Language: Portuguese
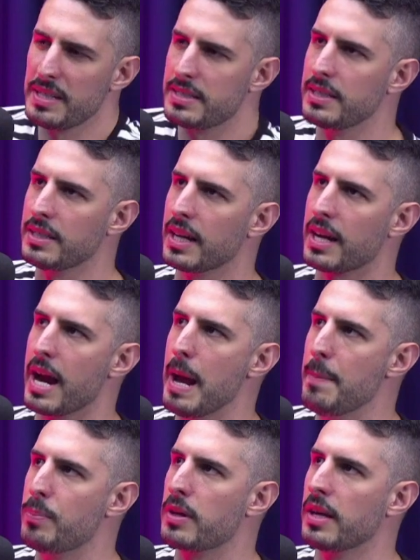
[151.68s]
né, cara? É porque a
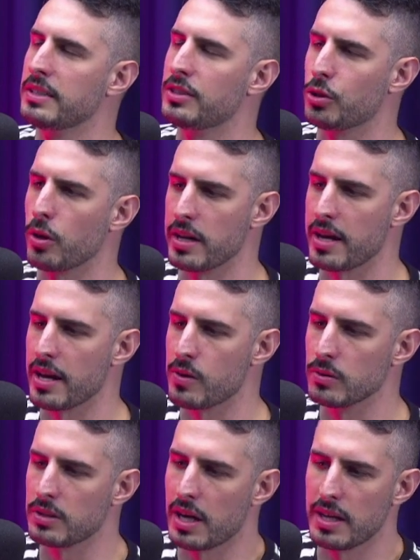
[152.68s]
história que é
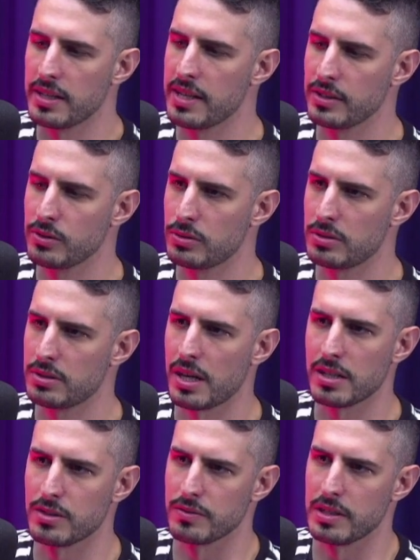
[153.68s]
contada é a do sucesso,
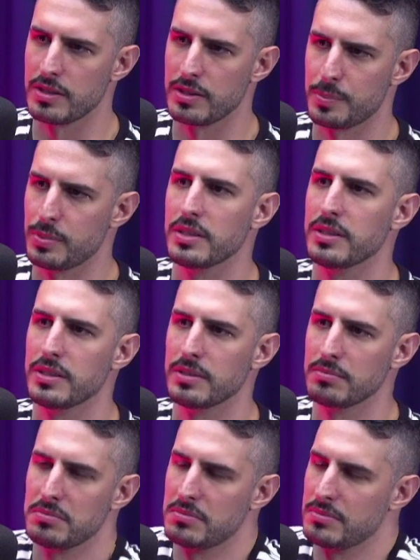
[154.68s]
velho. Tipo,
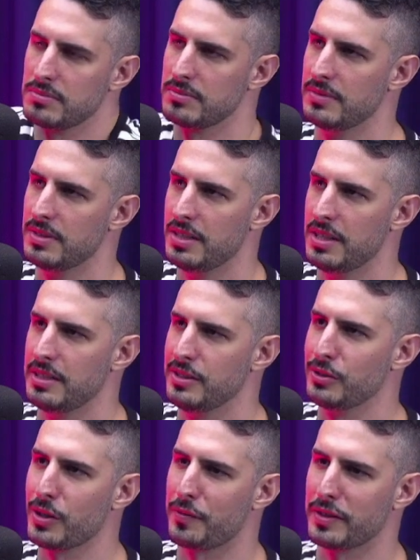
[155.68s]
não tem o que
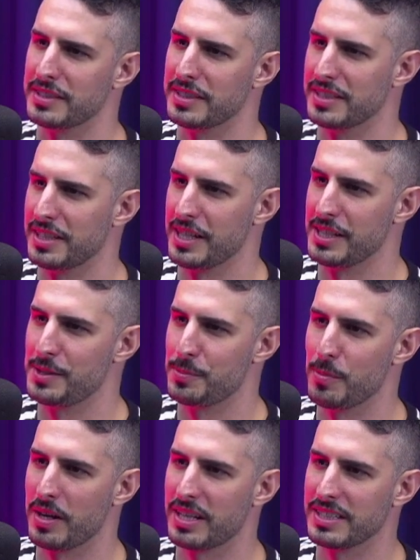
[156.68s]
fazer. É tipo uma
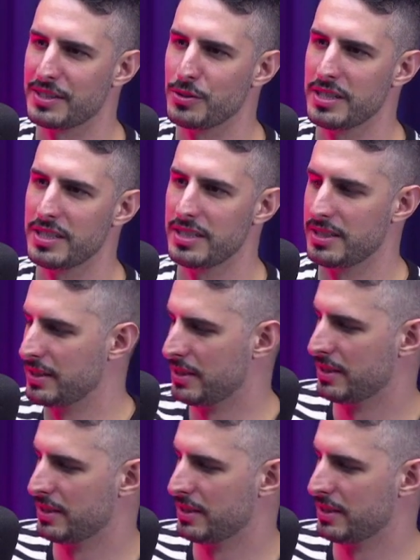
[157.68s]
questão de. Irmão.